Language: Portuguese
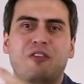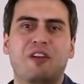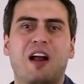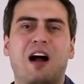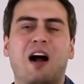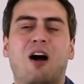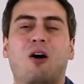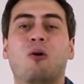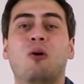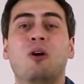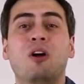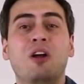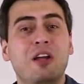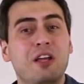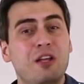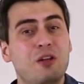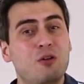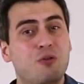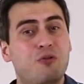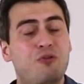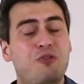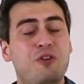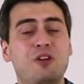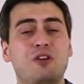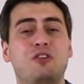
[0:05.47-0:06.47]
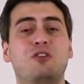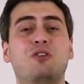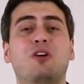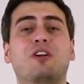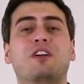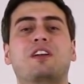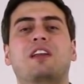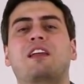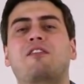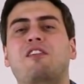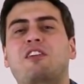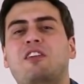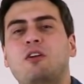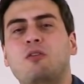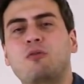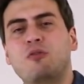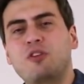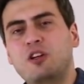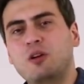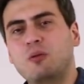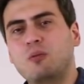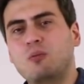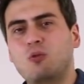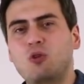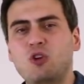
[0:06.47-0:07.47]
Viral. E o vídeo de hoje, galera, vai ser um
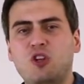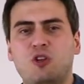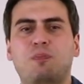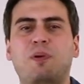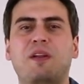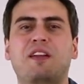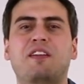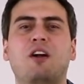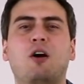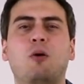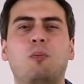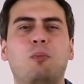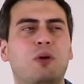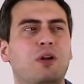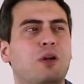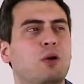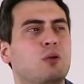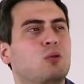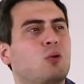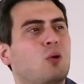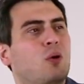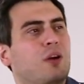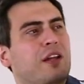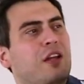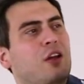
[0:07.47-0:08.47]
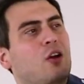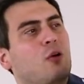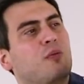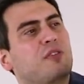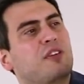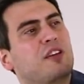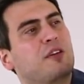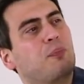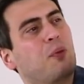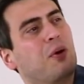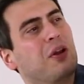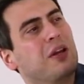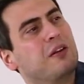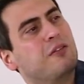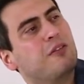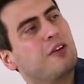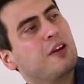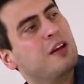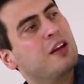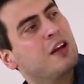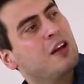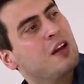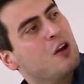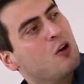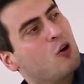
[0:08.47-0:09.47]
vídeo muito especial porque eu tô aqui, como vocês podem
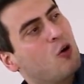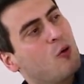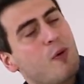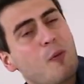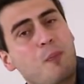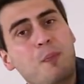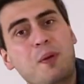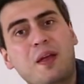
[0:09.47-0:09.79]
ver, com meu